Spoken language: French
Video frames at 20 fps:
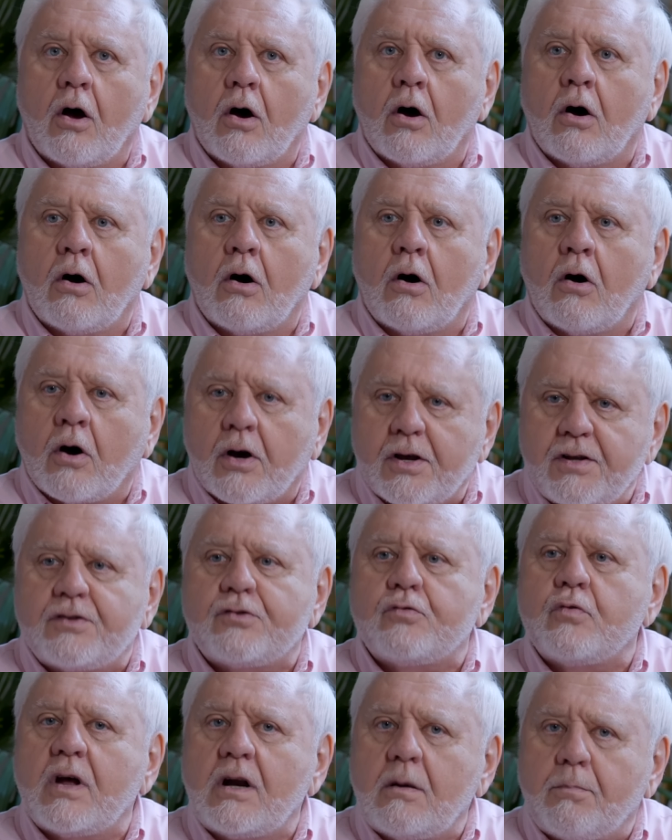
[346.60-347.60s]
un, un
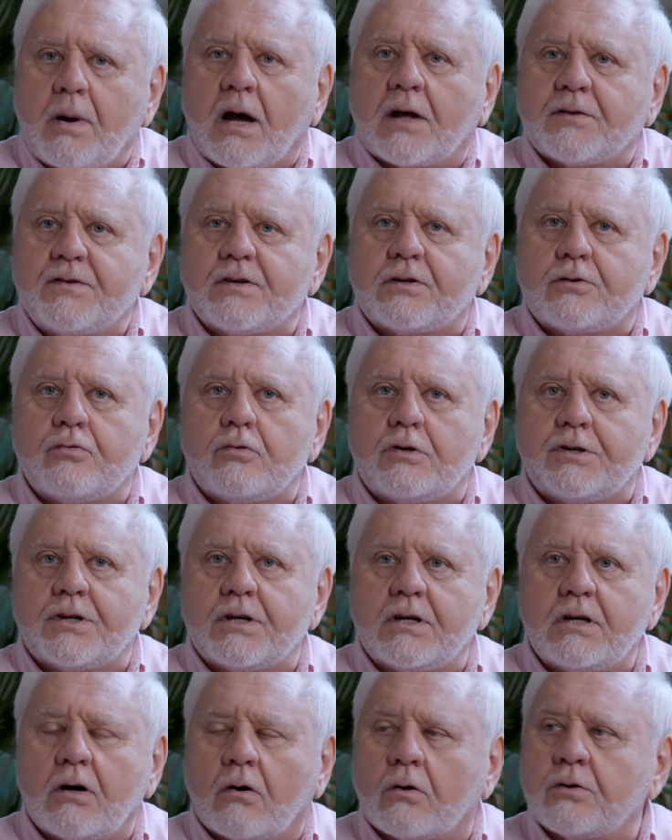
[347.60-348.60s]
rituel
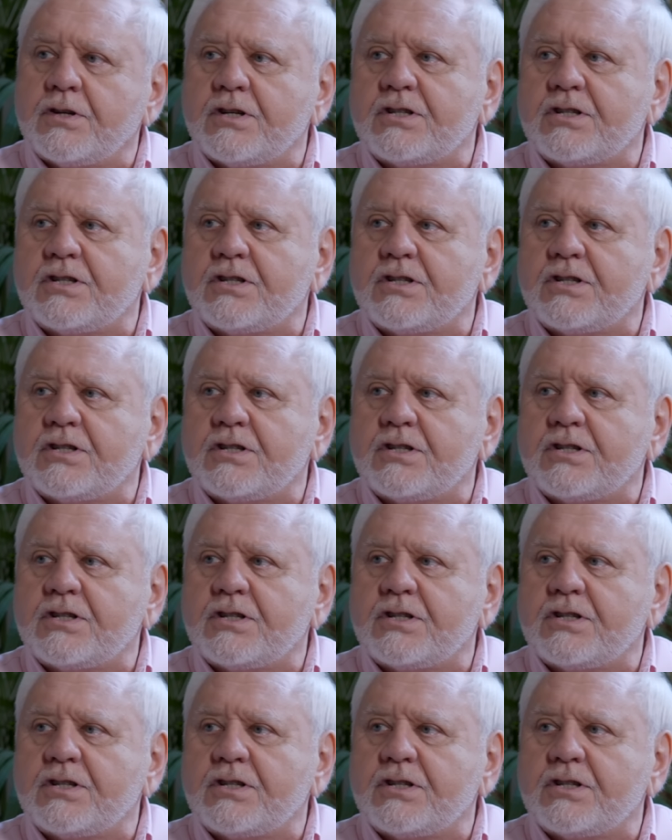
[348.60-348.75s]
particulier en